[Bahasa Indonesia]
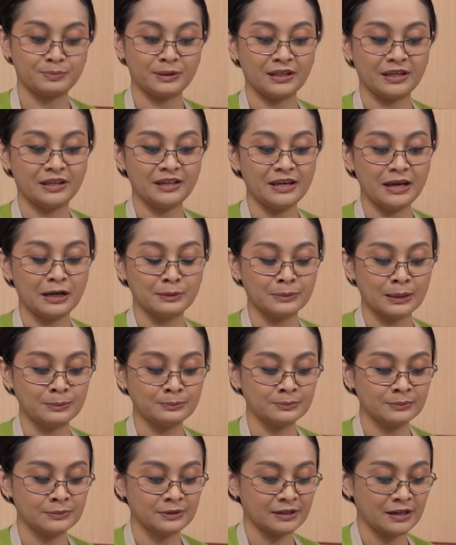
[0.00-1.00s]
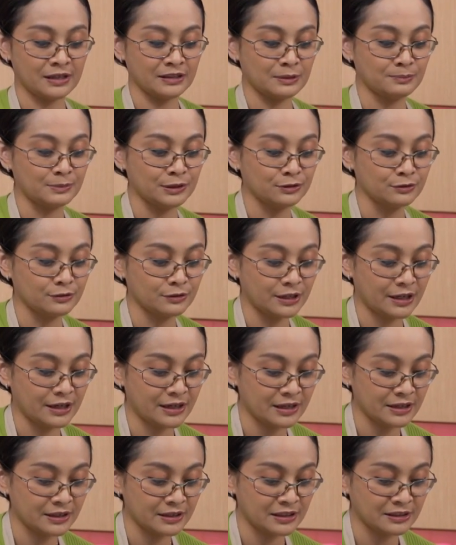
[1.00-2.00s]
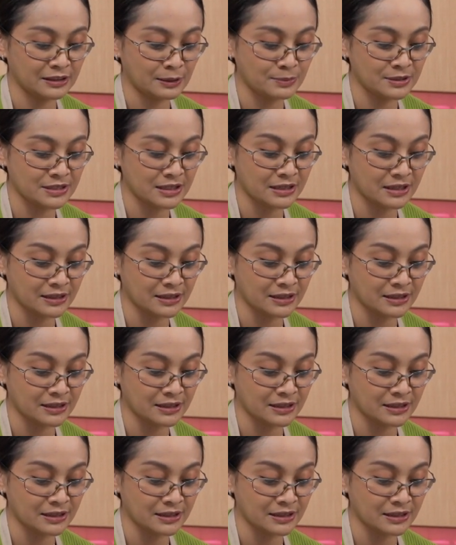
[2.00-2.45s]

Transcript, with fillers: seperti ini ya mam nanti bentuknya kita bisa